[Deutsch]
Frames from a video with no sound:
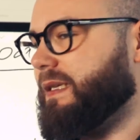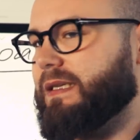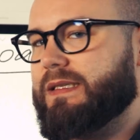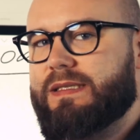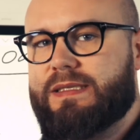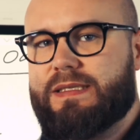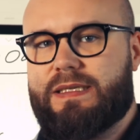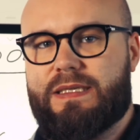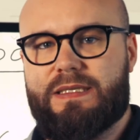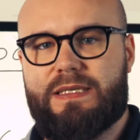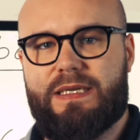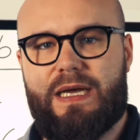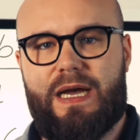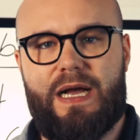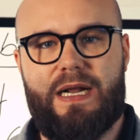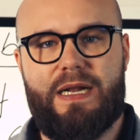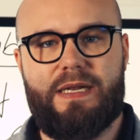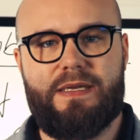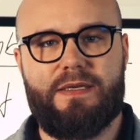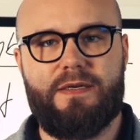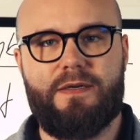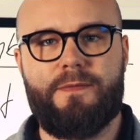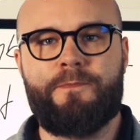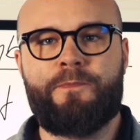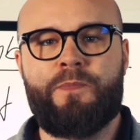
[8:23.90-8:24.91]
ganz zentral,
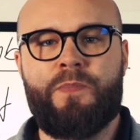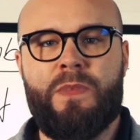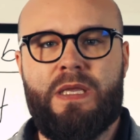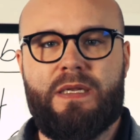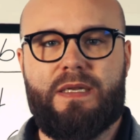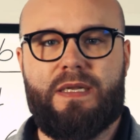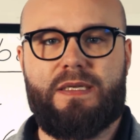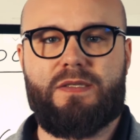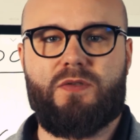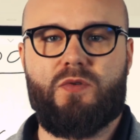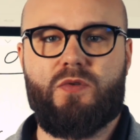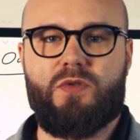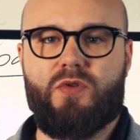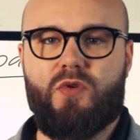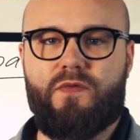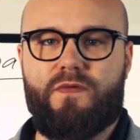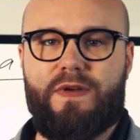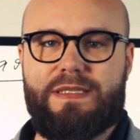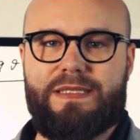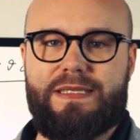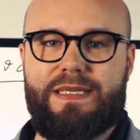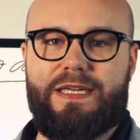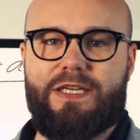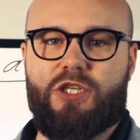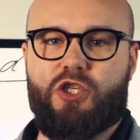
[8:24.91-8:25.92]
ne? dass du
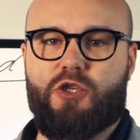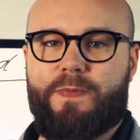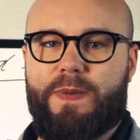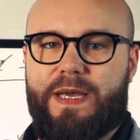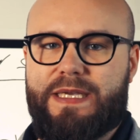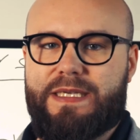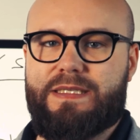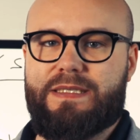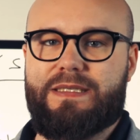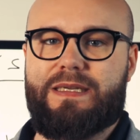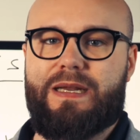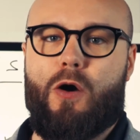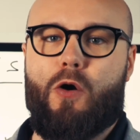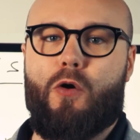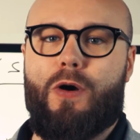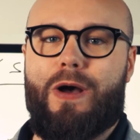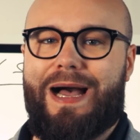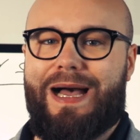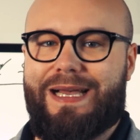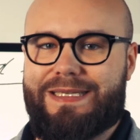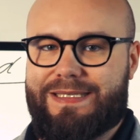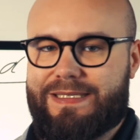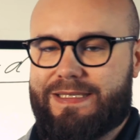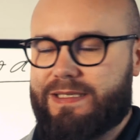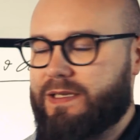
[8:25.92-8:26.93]
sowas entsprechend auch
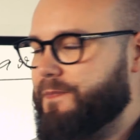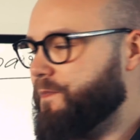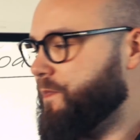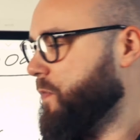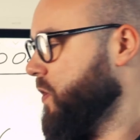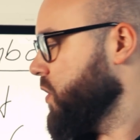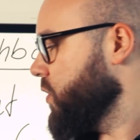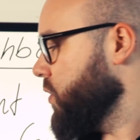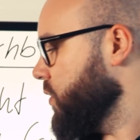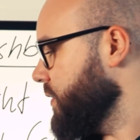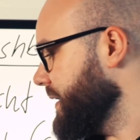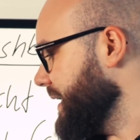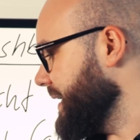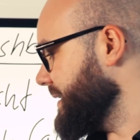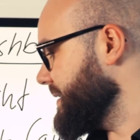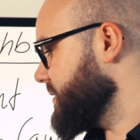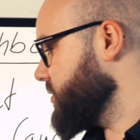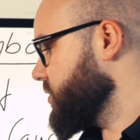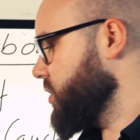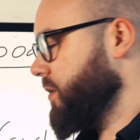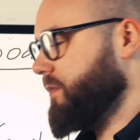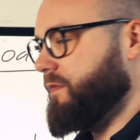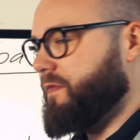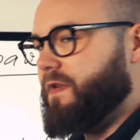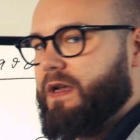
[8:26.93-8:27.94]
hast. Und jetzt
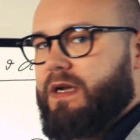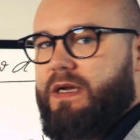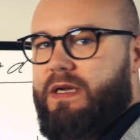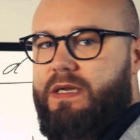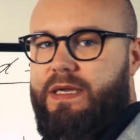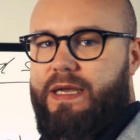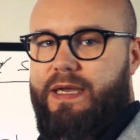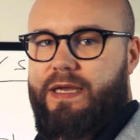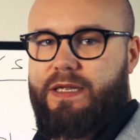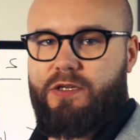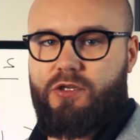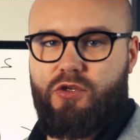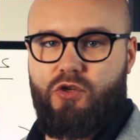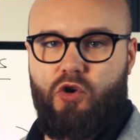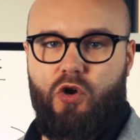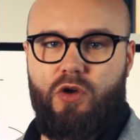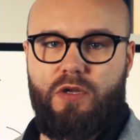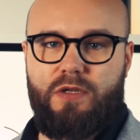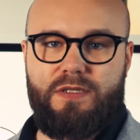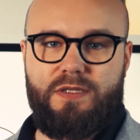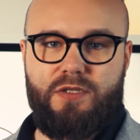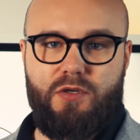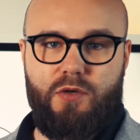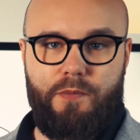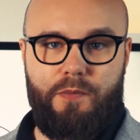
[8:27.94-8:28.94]
kommen wir
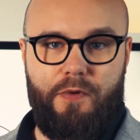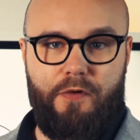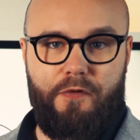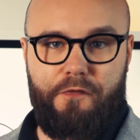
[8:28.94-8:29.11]
noch zum